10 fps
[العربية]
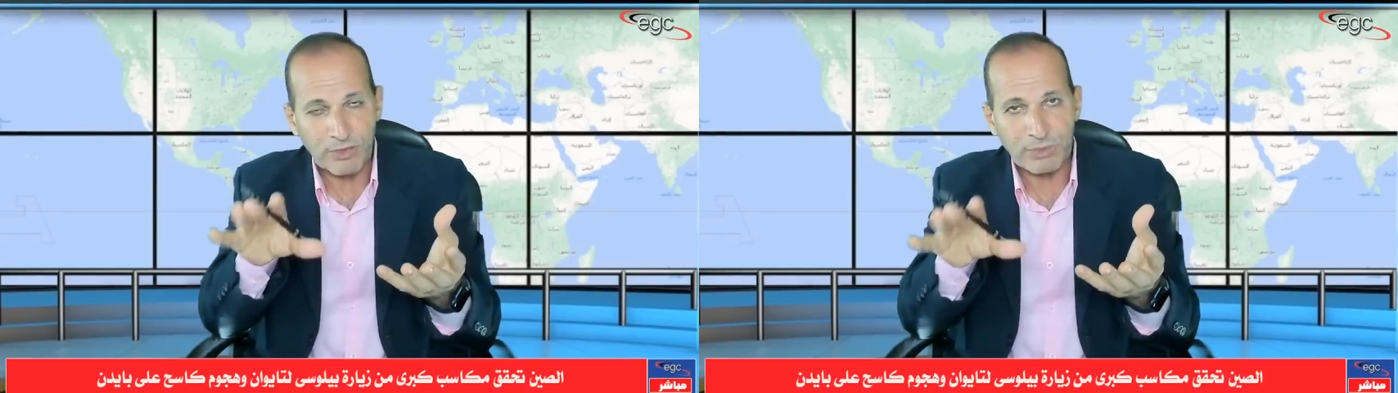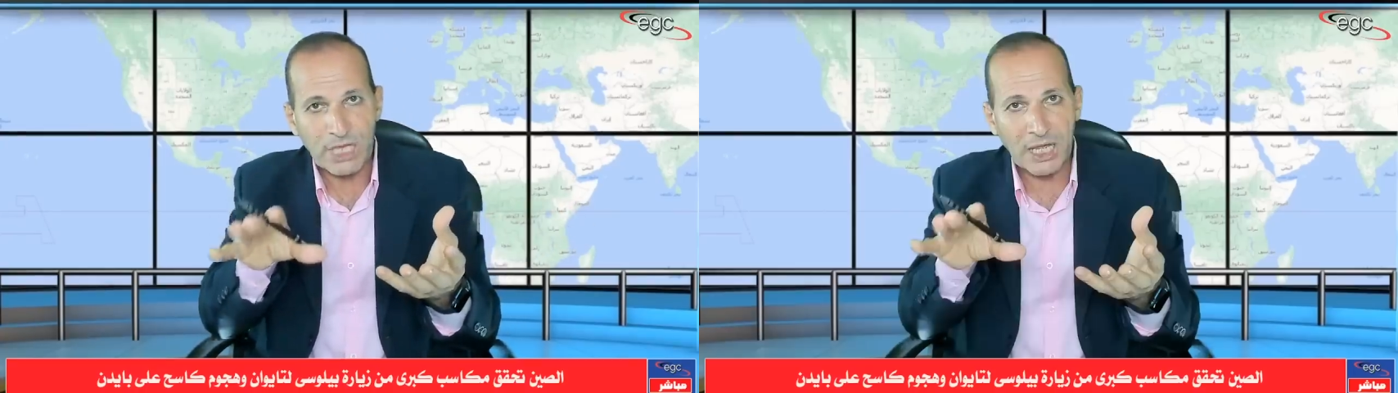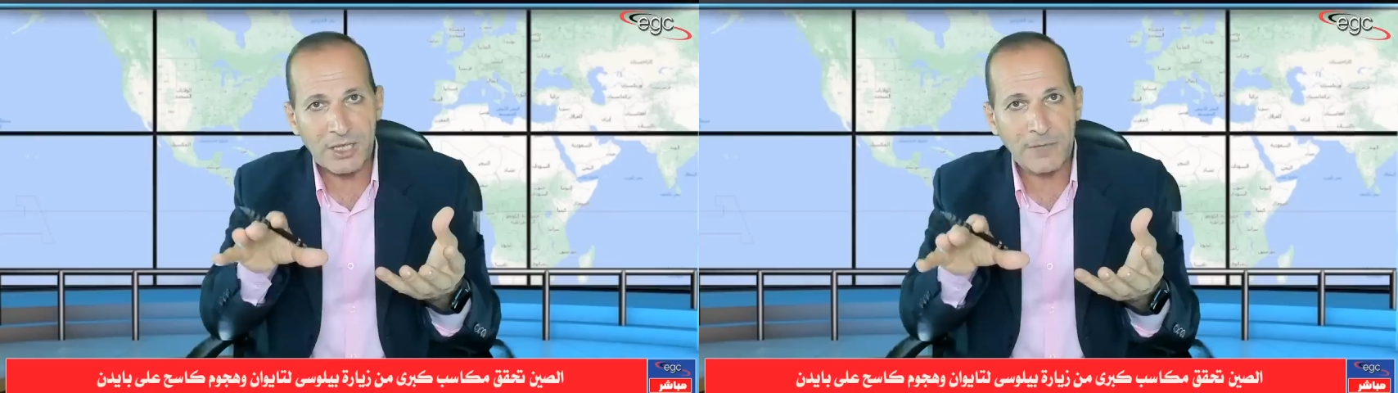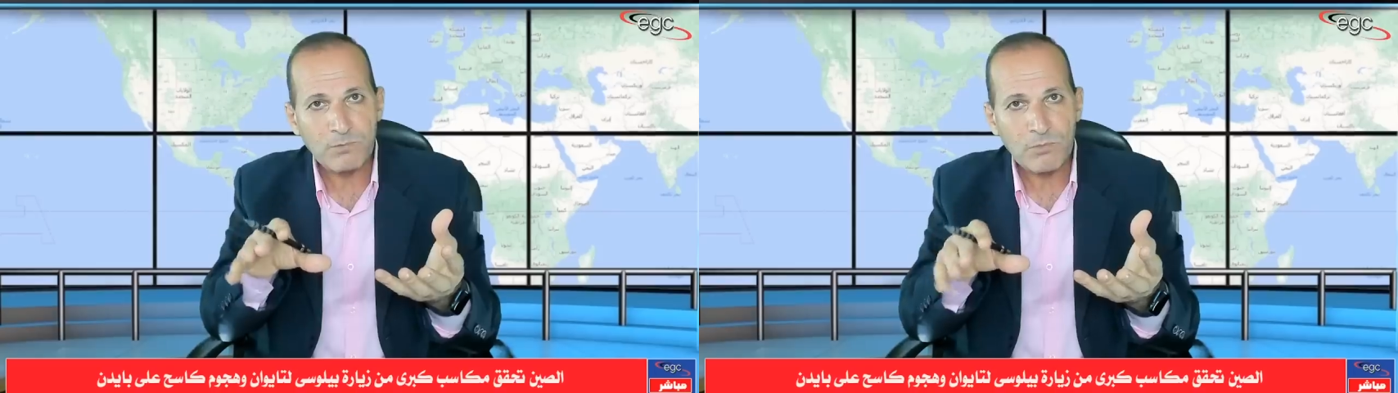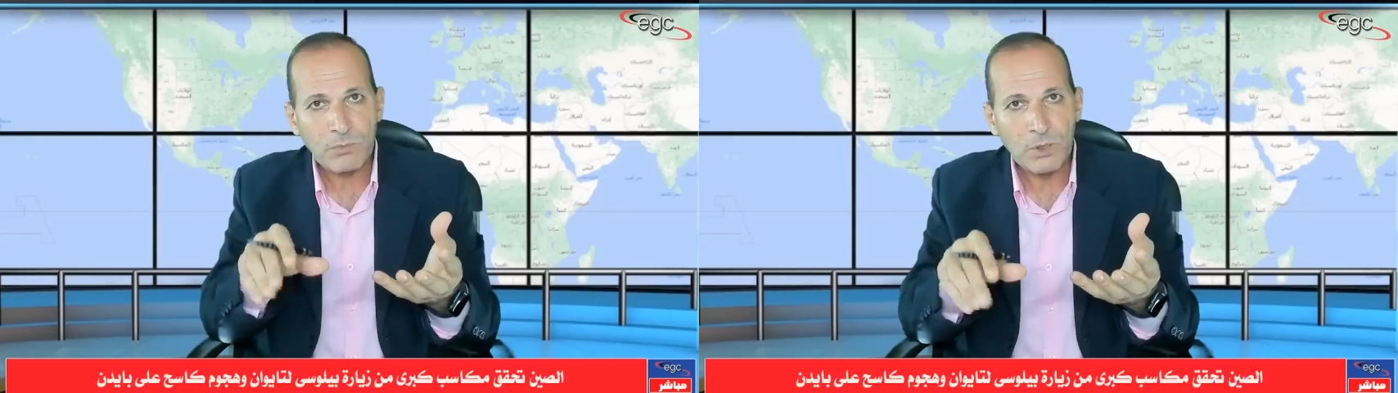في
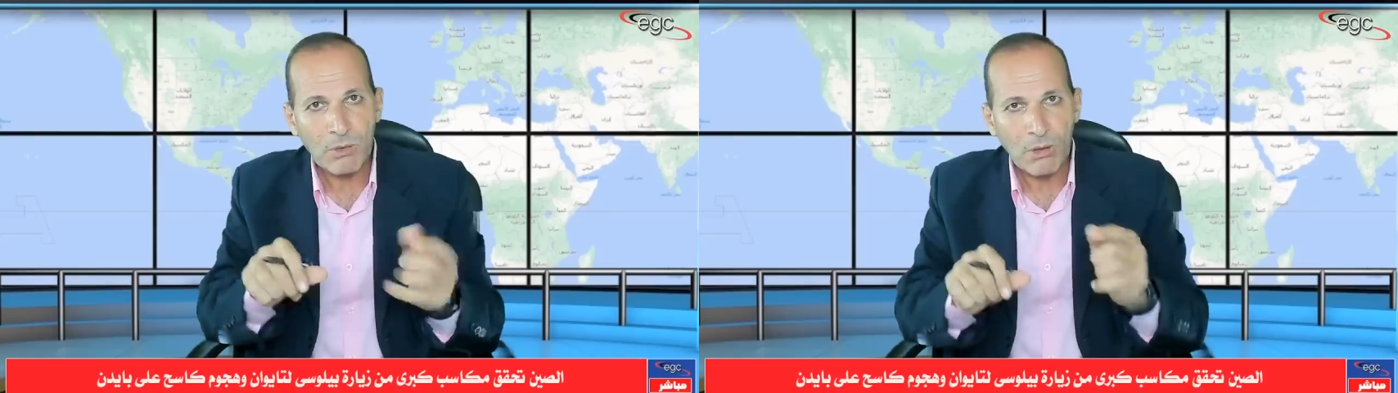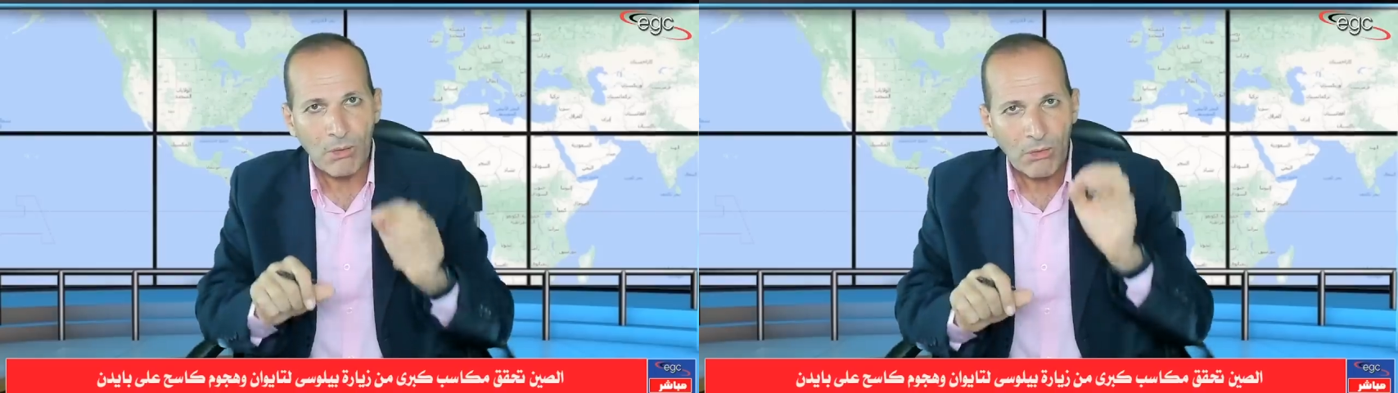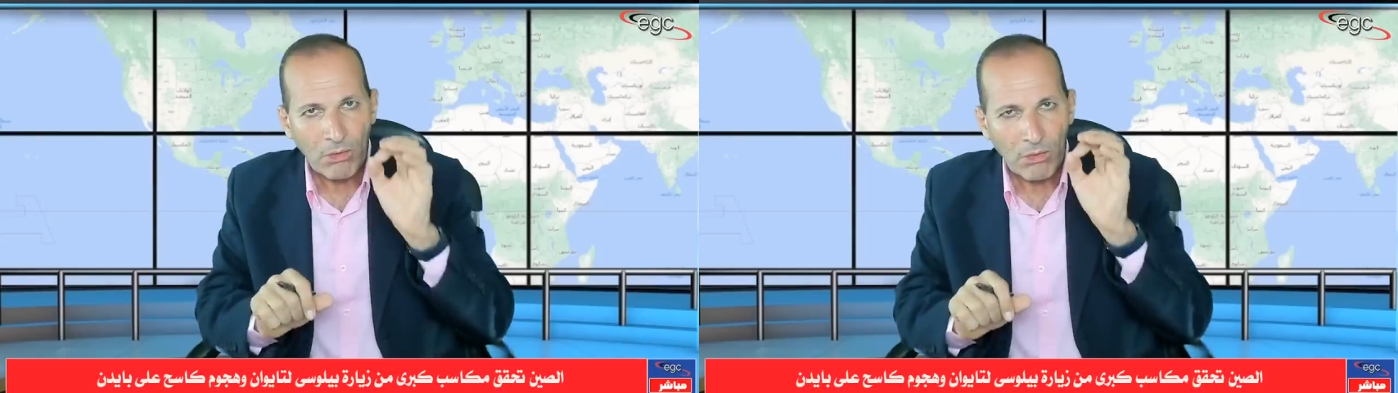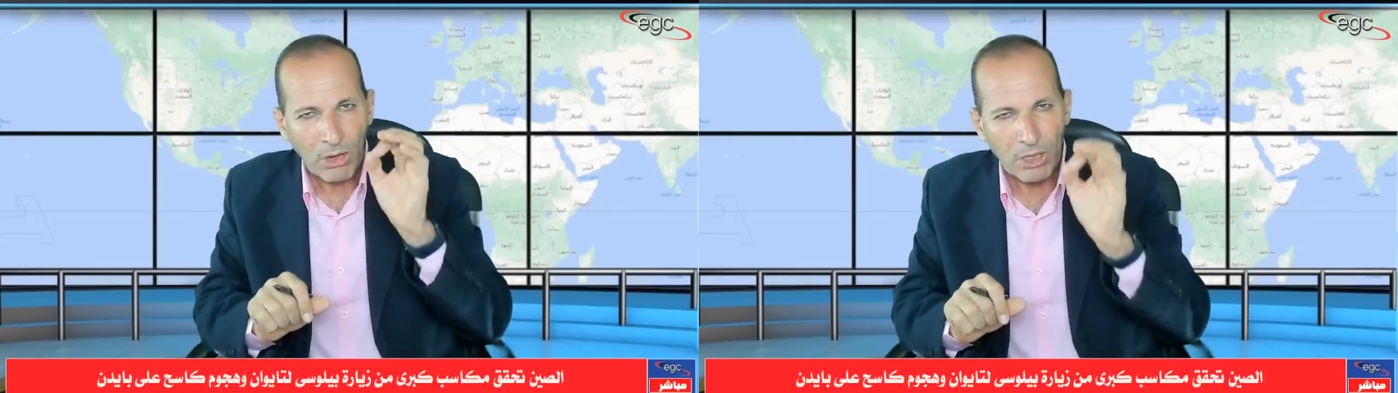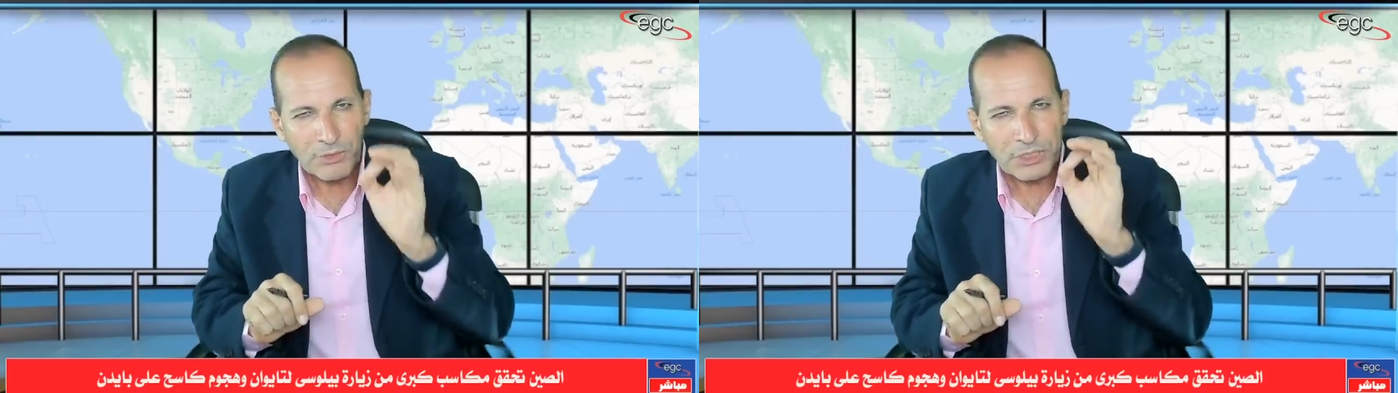البداية
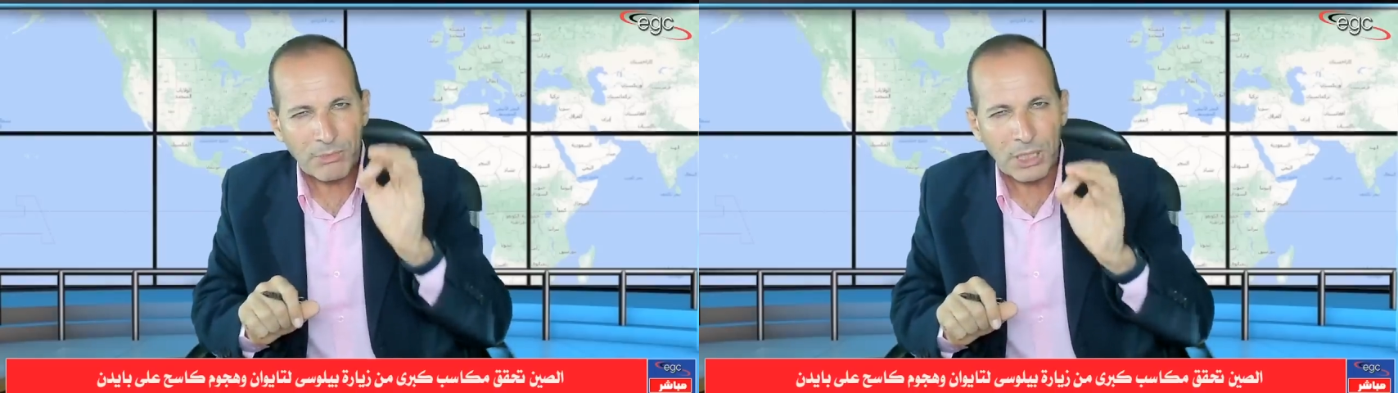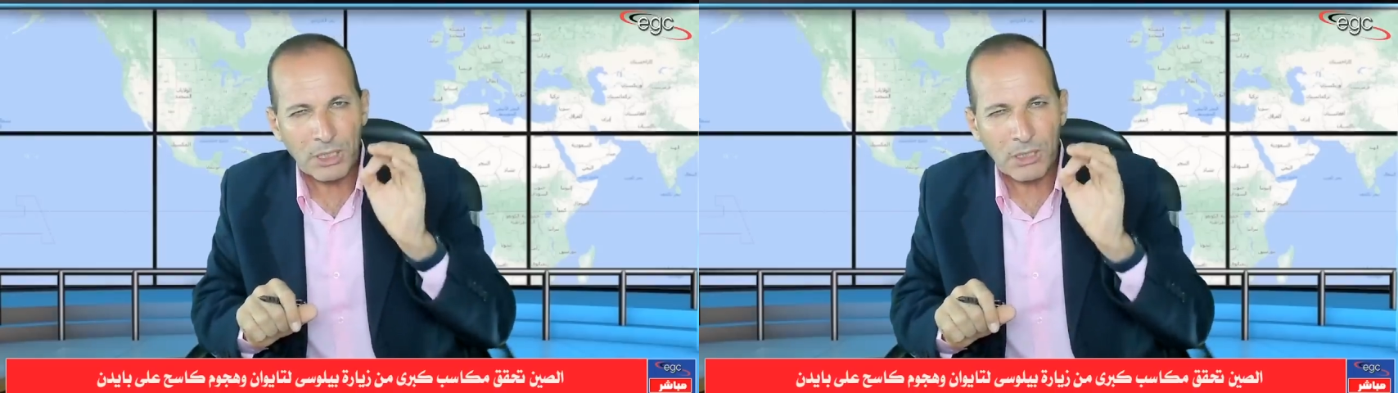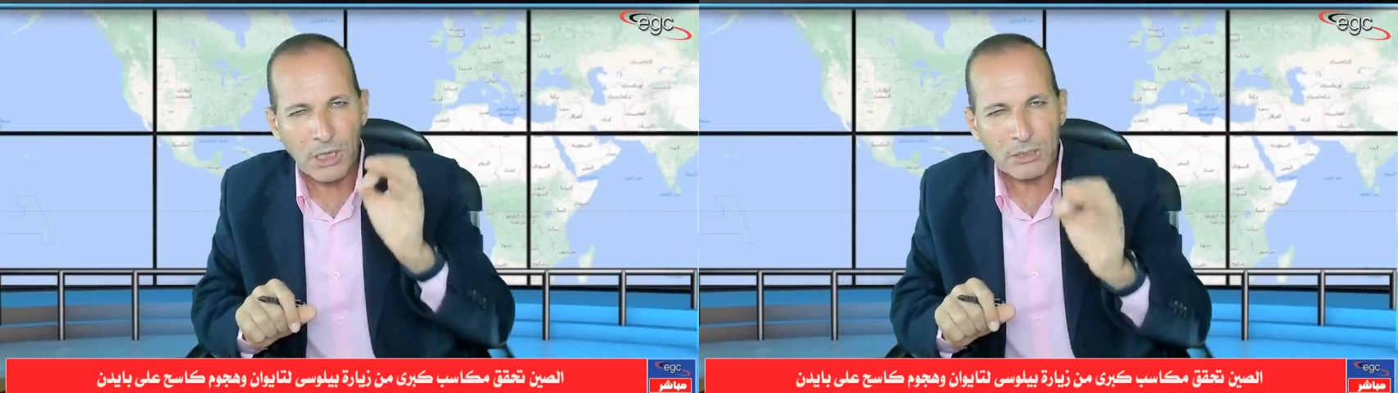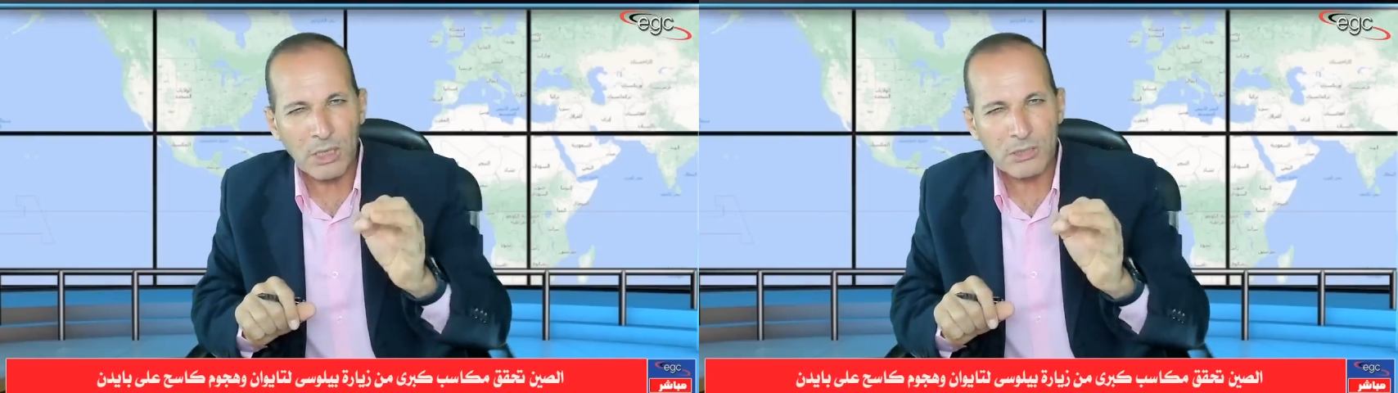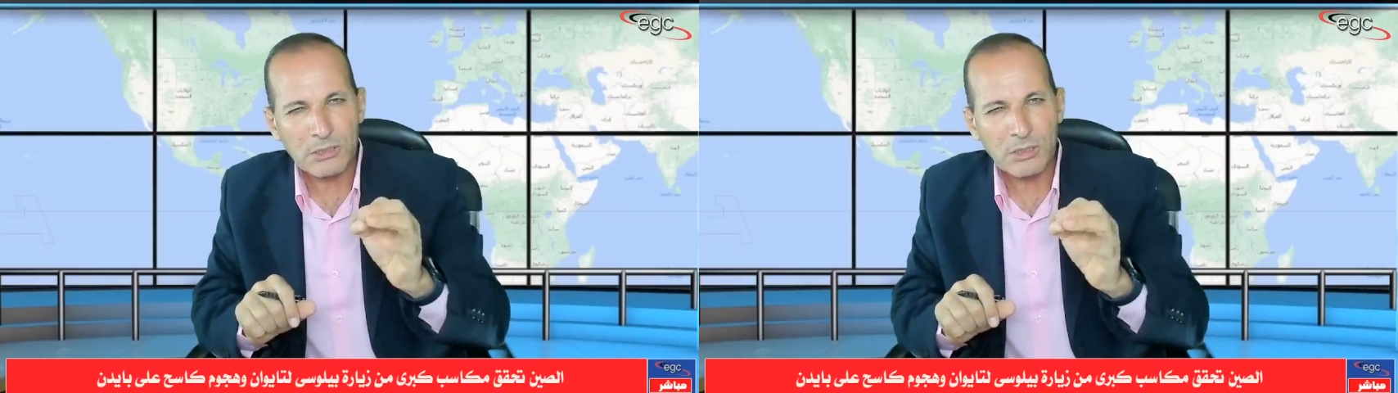حلف شمال
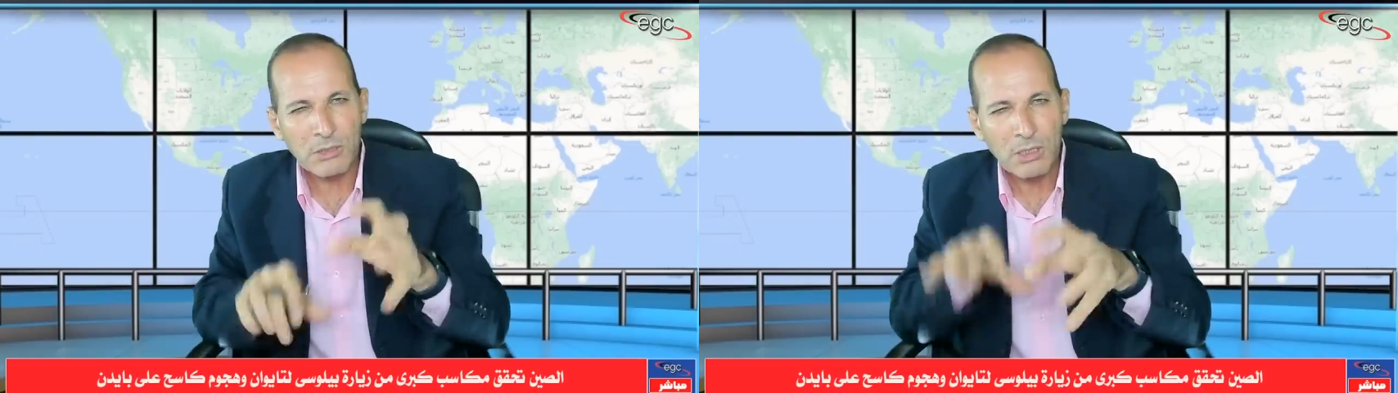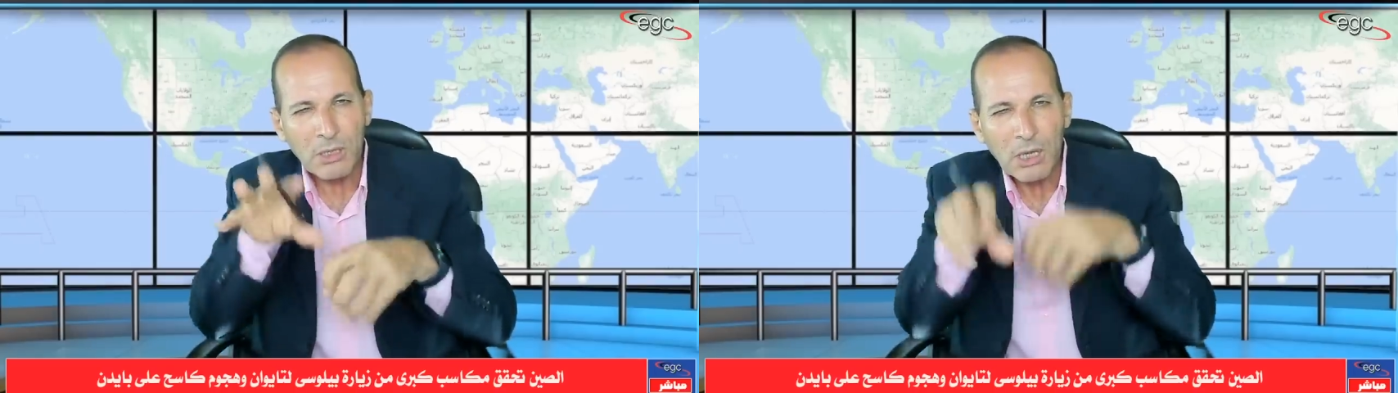الأطلسي